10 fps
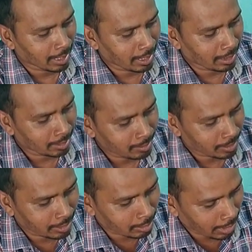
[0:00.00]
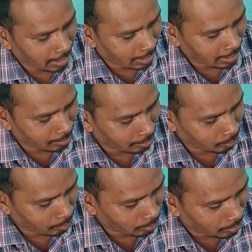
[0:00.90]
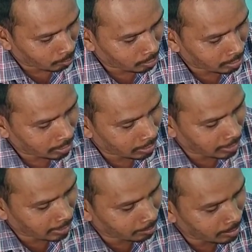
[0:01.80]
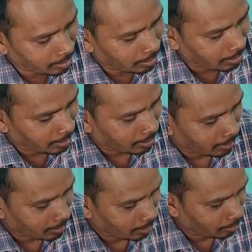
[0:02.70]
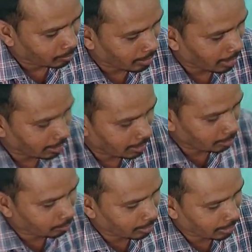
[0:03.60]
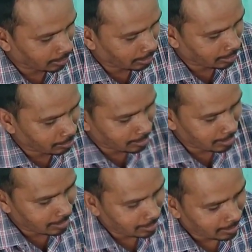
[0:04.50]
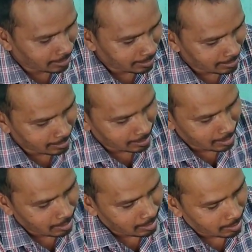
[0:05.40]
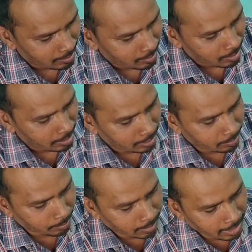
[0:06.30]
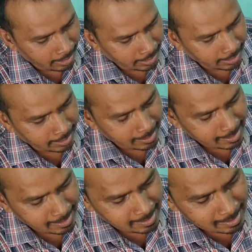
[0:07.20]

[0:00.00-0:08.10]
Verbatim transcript: दिखा रहे हैं देखिए काट रहे हैं अभी इसको अनबॉक्सिंग कर रहे हैं अभी इसको काट रहे हैं इसको देख सकते हैं अभी इसका पड़ा रेट